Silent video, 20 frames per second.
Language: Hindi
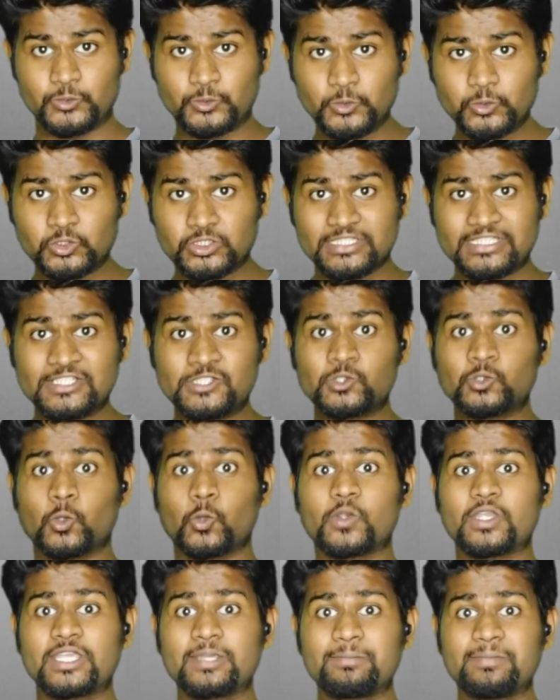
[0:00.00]
यूथ इस
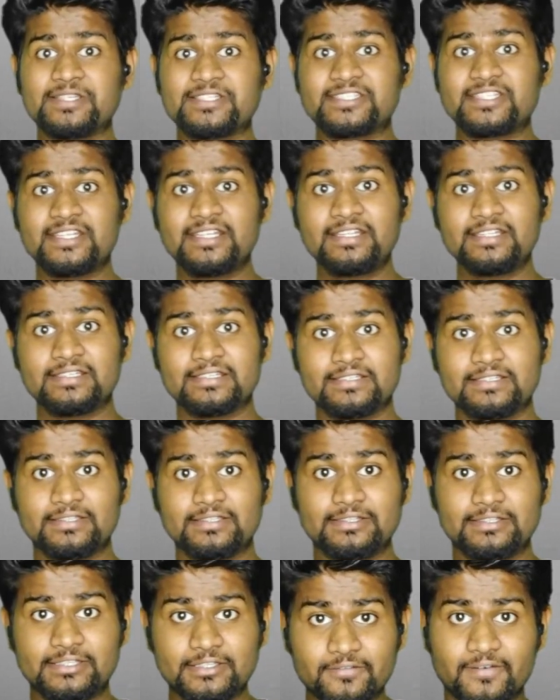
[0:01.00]
शो के पीछे
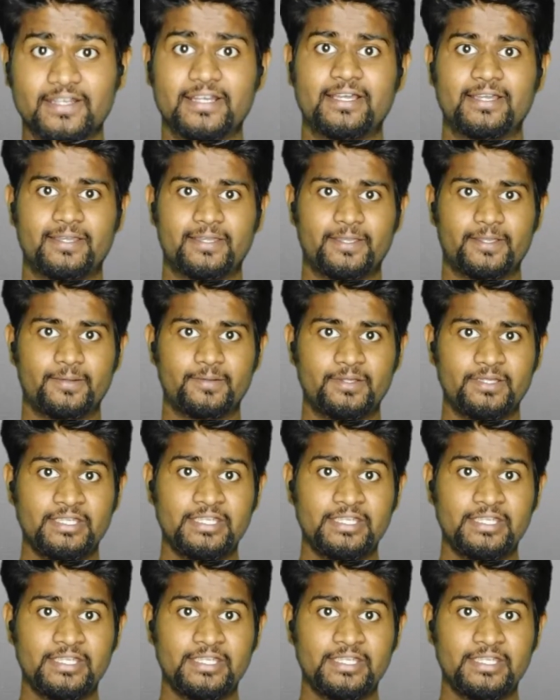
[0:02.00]
दीवाना है